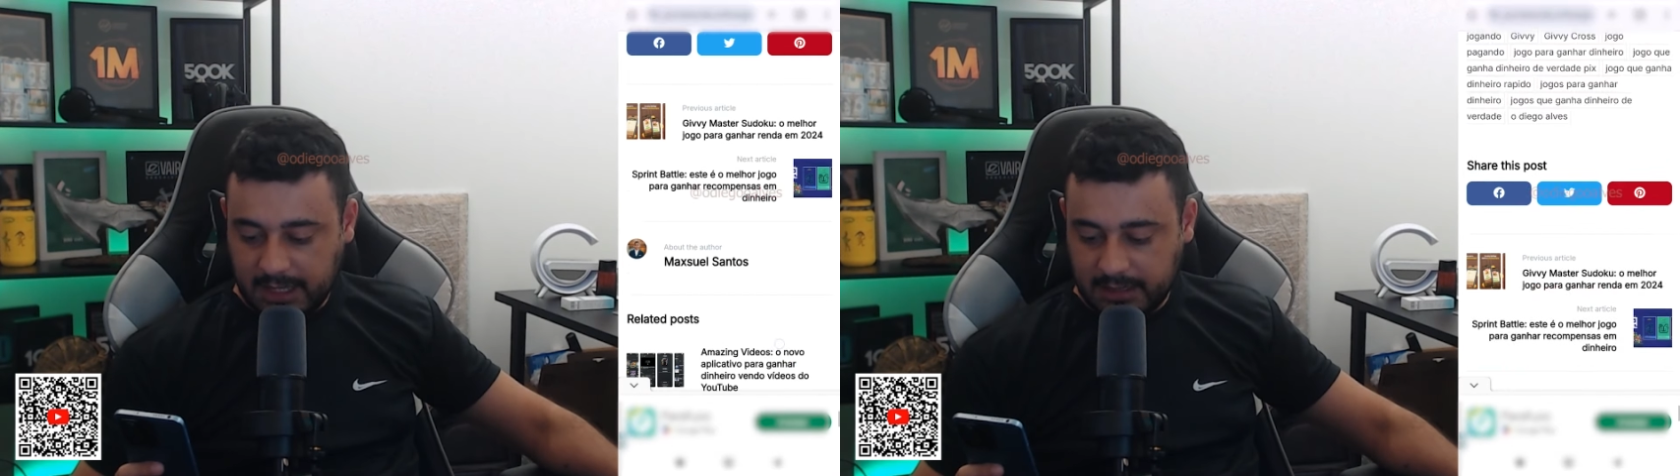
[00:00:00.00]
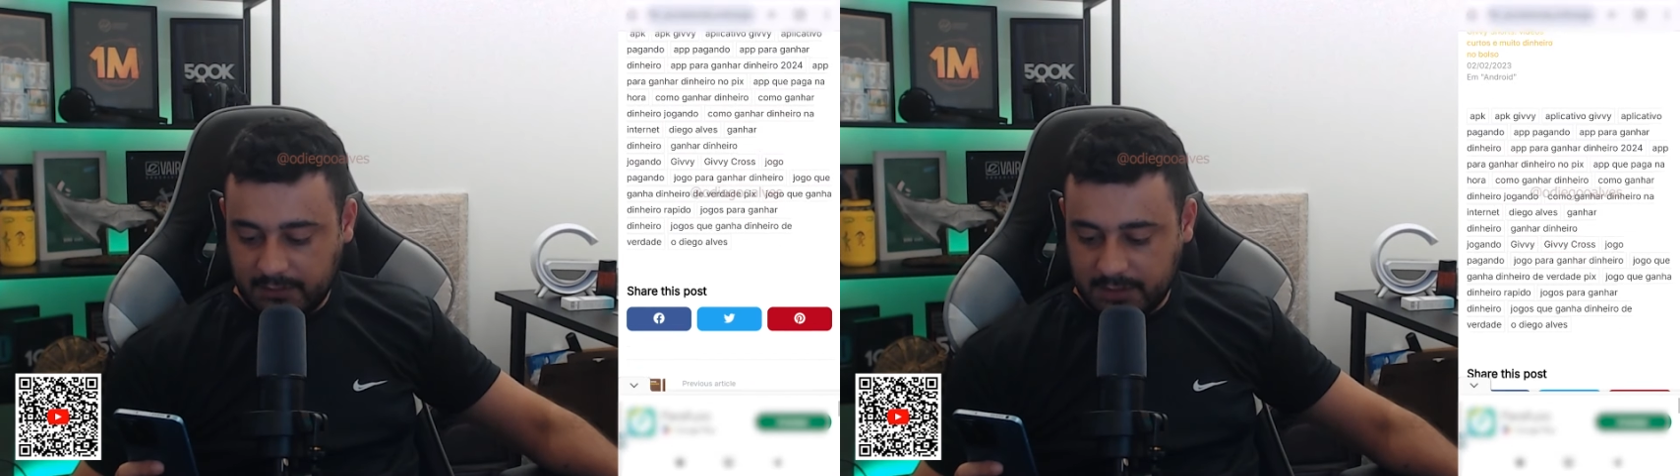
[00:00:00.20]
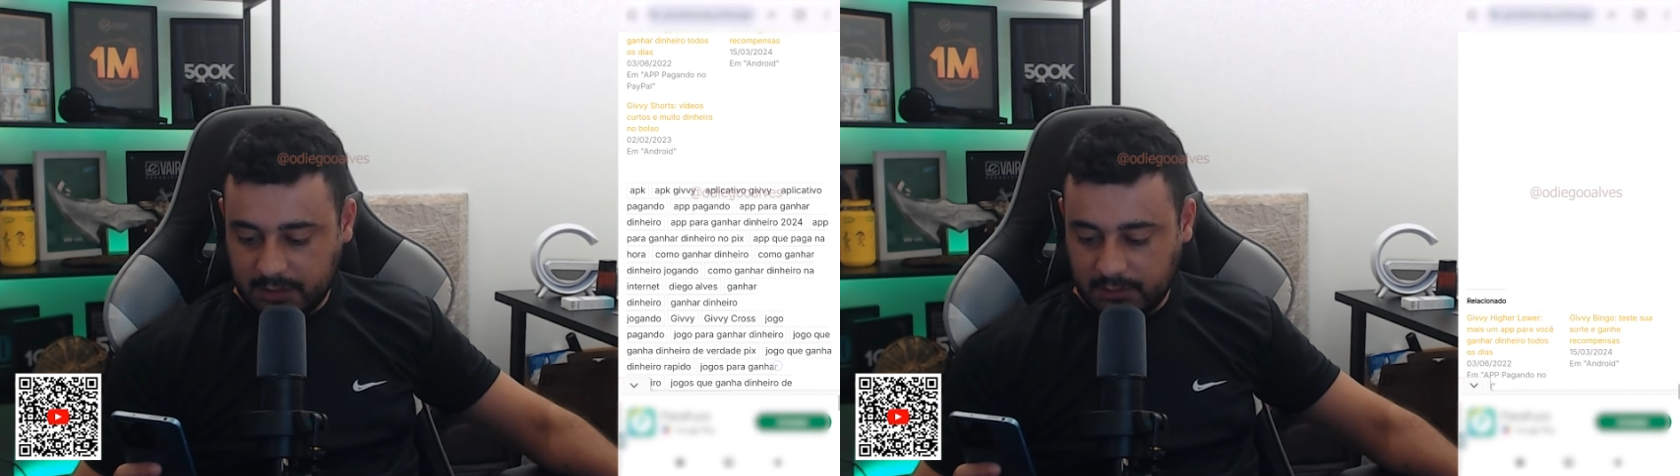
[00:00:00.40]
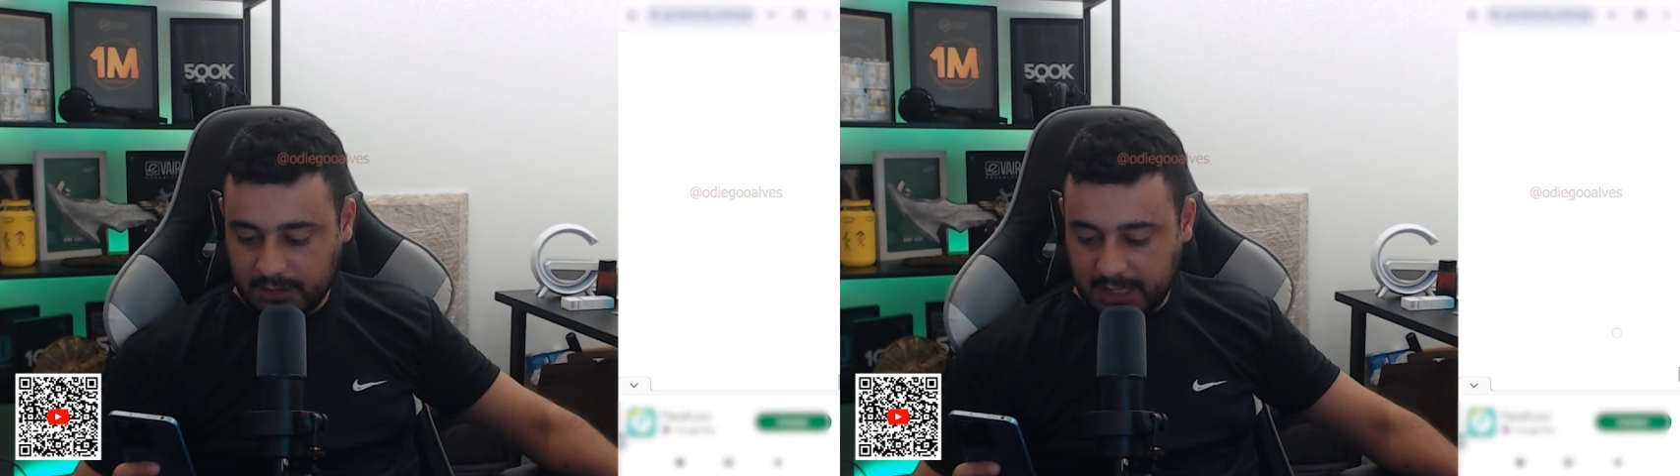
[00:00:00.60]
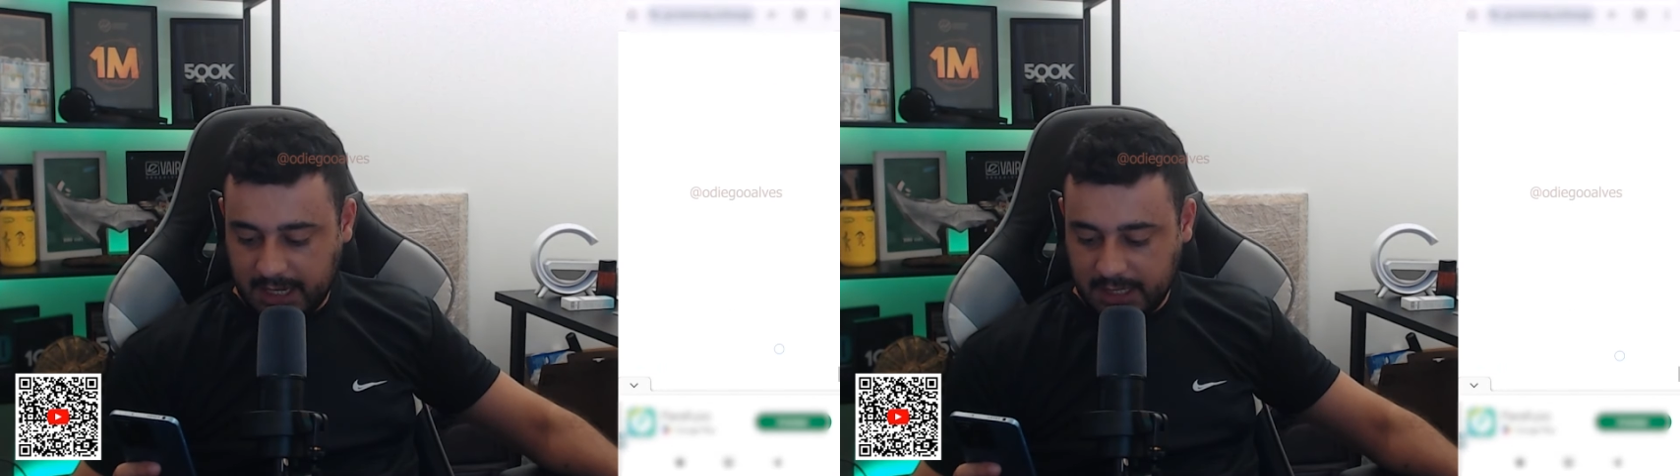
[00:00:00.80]
até você
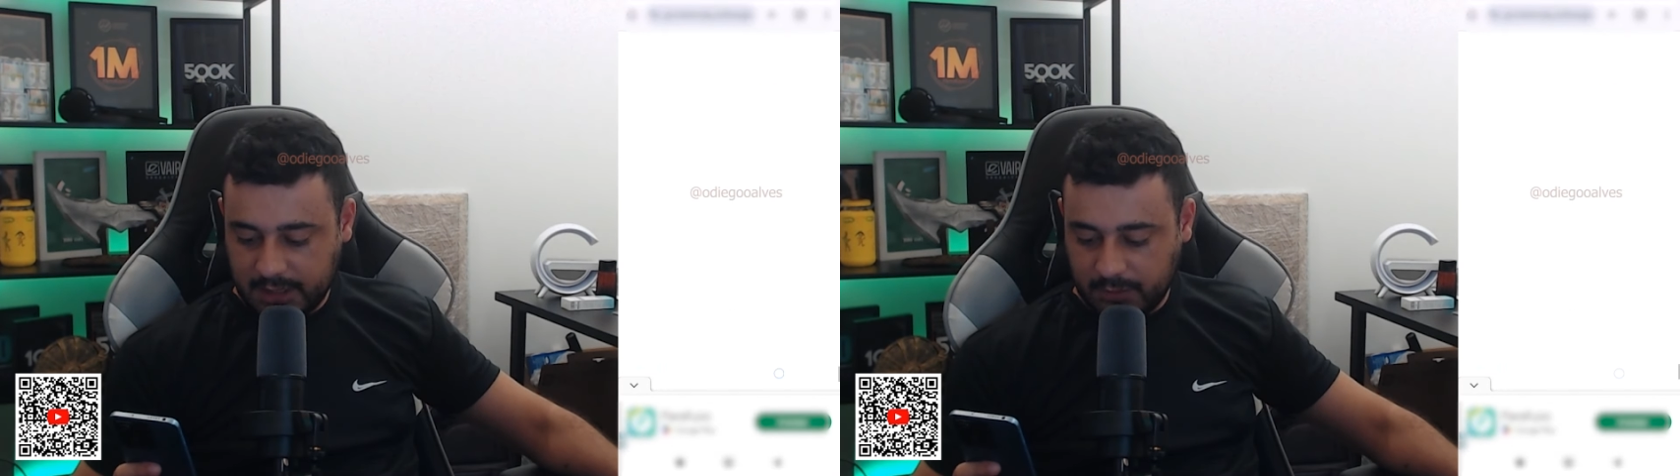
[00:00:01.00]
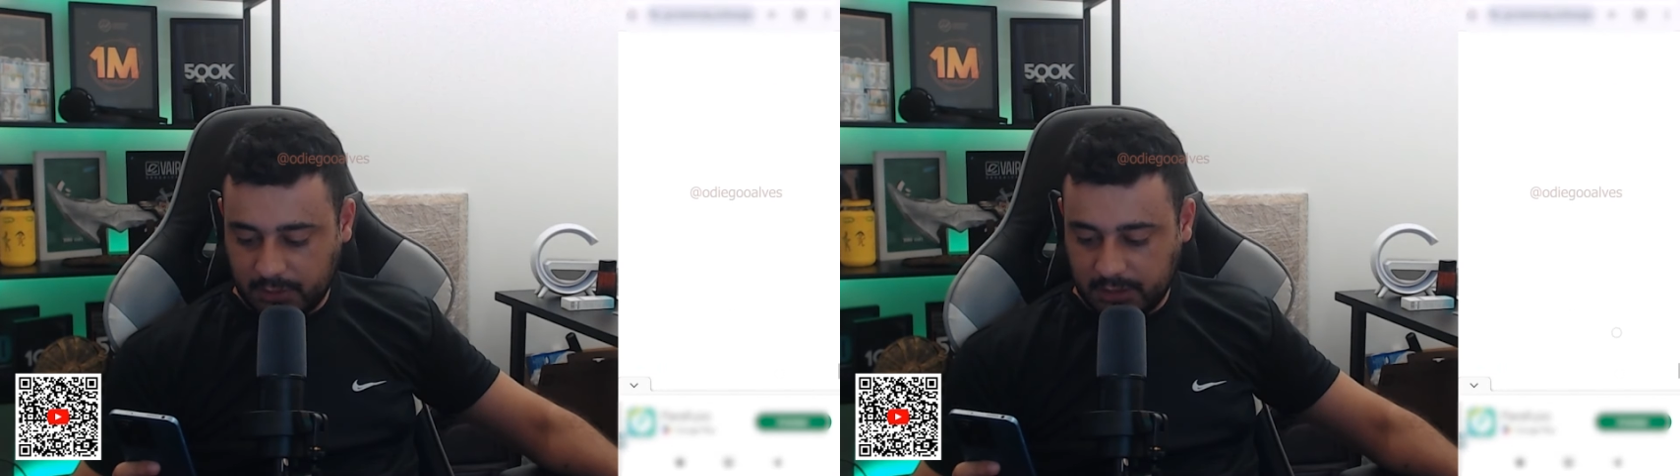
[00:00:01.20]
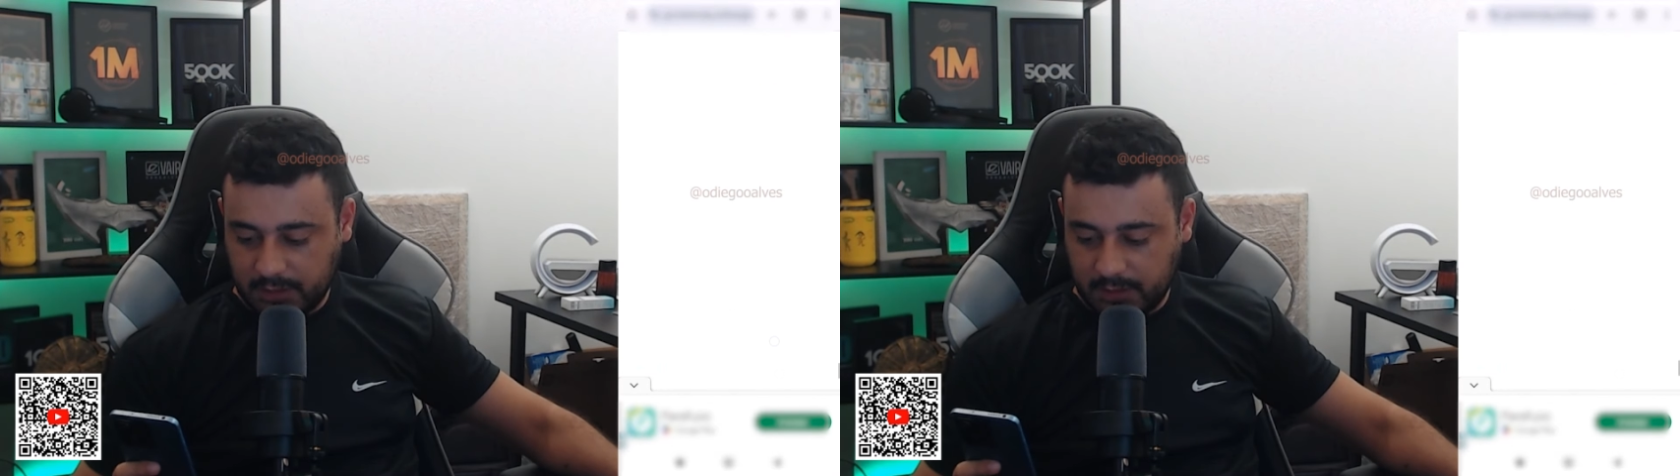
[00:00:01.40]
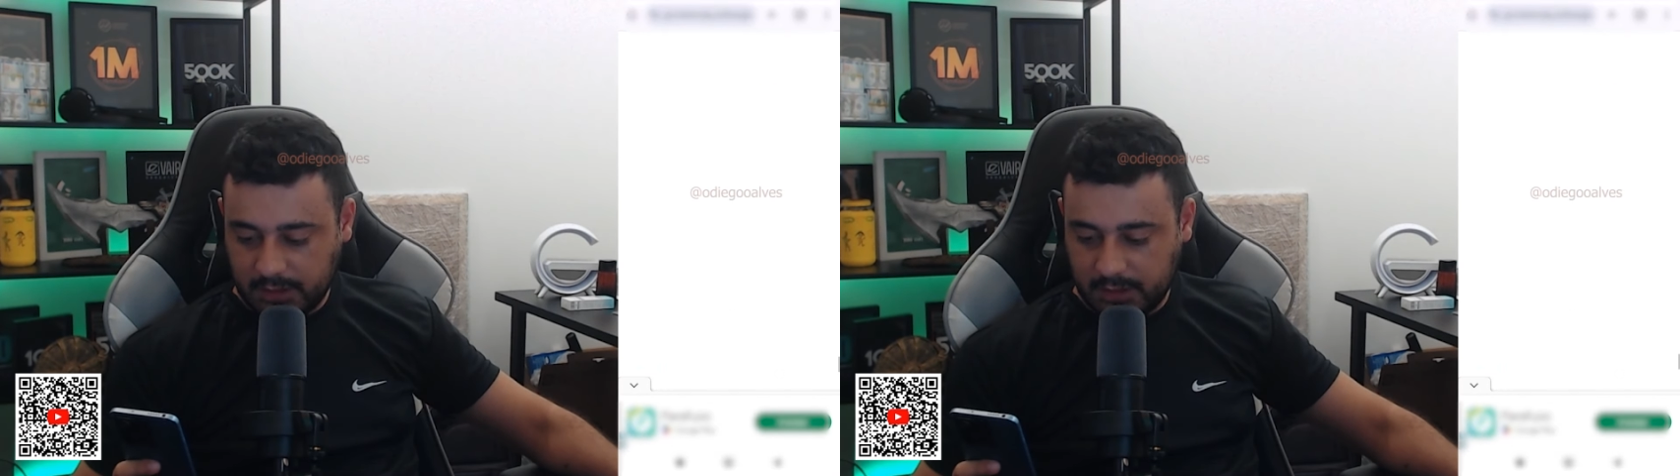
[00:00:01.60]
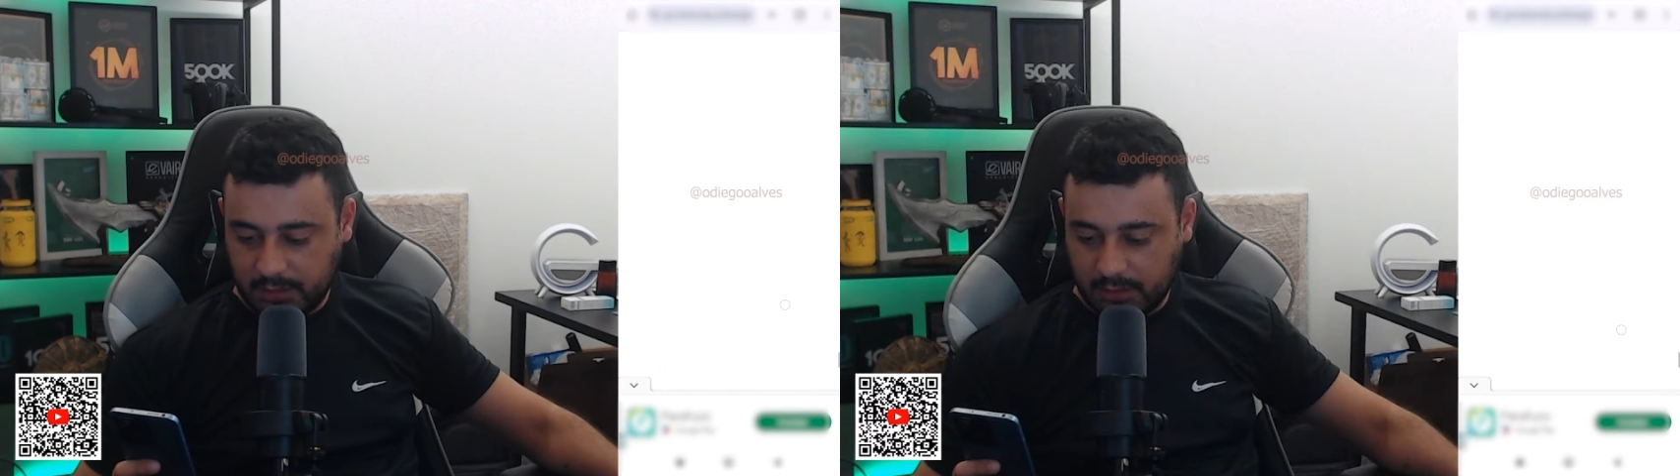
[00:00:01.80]
encontrar este botão
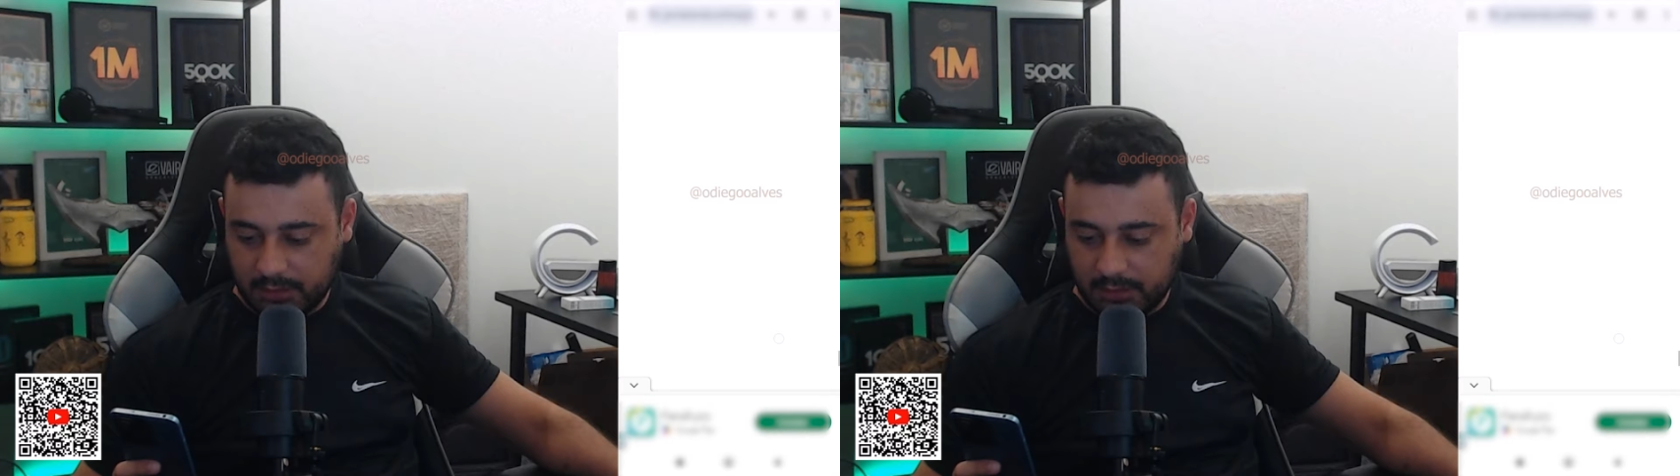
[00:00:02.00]
aqui, ó.